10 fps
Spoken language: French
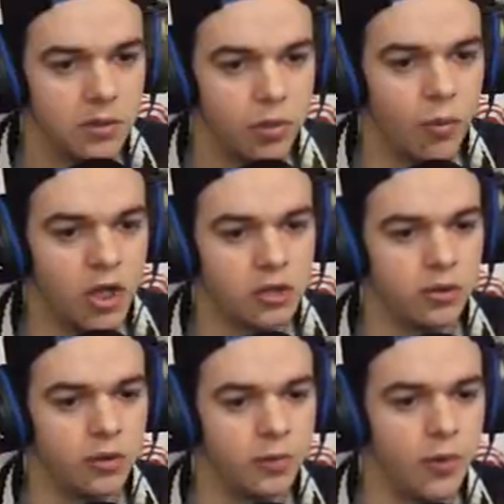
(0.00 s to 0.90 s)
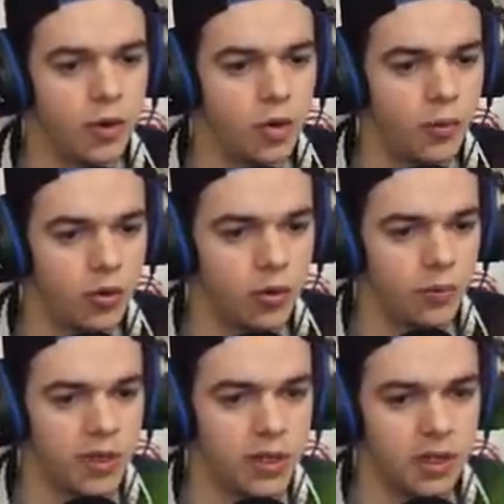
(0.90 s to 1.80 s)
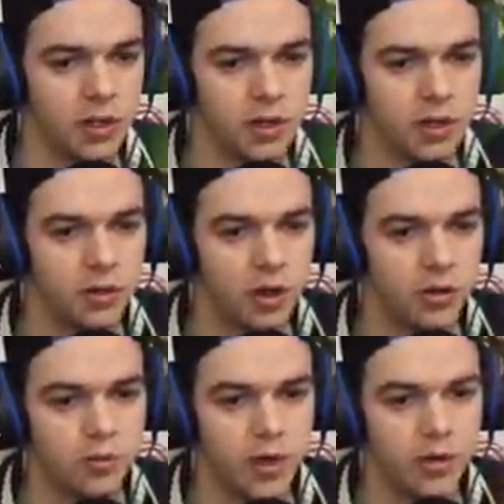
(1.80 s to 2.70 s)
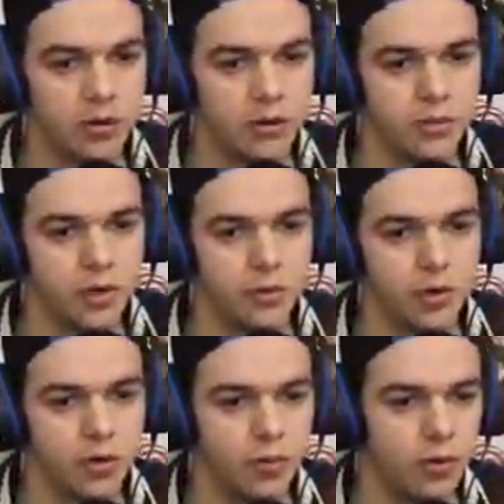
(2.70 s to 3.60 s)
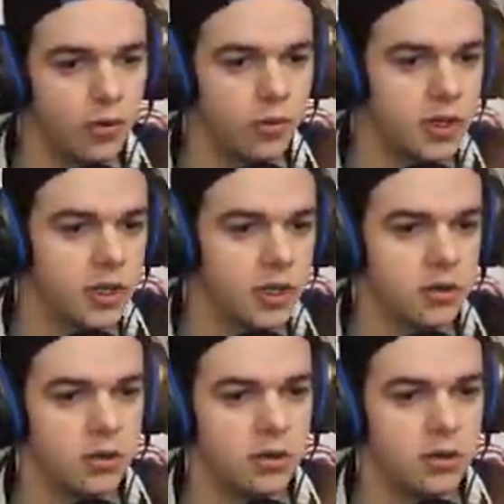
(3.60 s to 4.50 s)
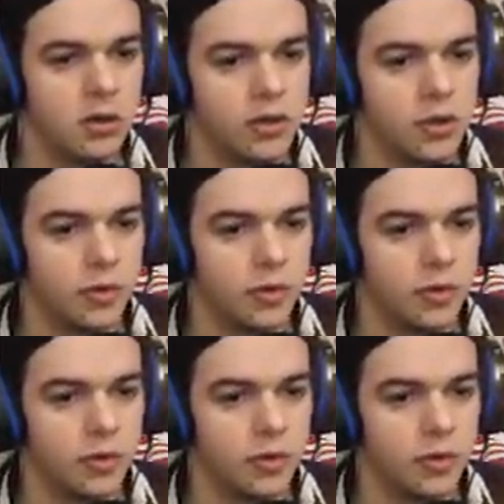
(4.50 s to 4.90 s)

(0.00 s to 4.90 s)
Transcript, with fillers: Pour moi, je le trouve beaucoup plus compliqué, en Supercross du moins, beaucoup plus compliqué que le jeu